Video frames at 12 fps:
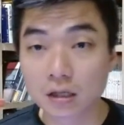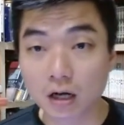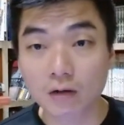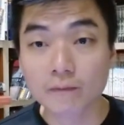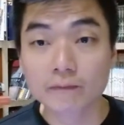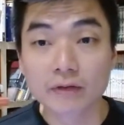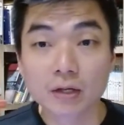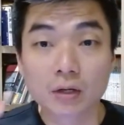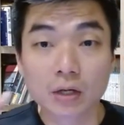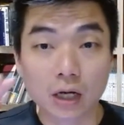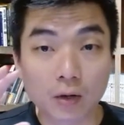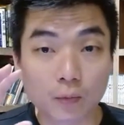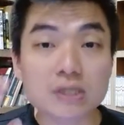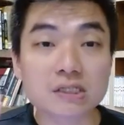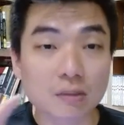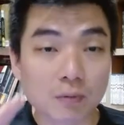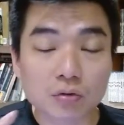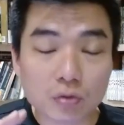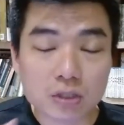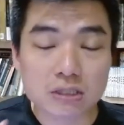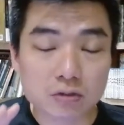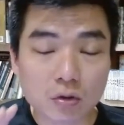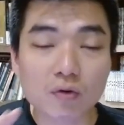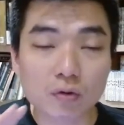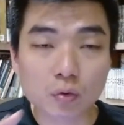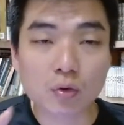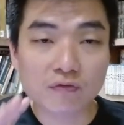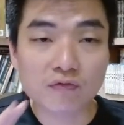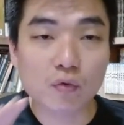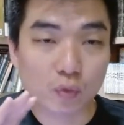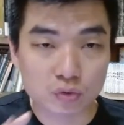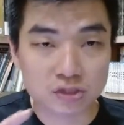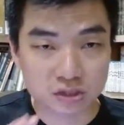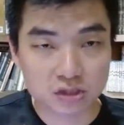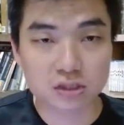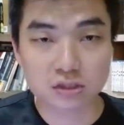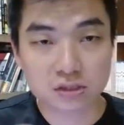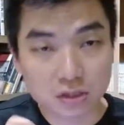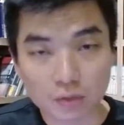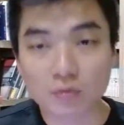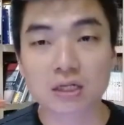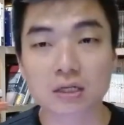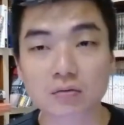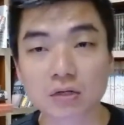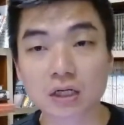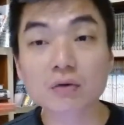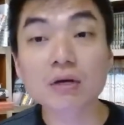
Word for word: 好，呃，为什么对动对付吴慈慈是有理由的？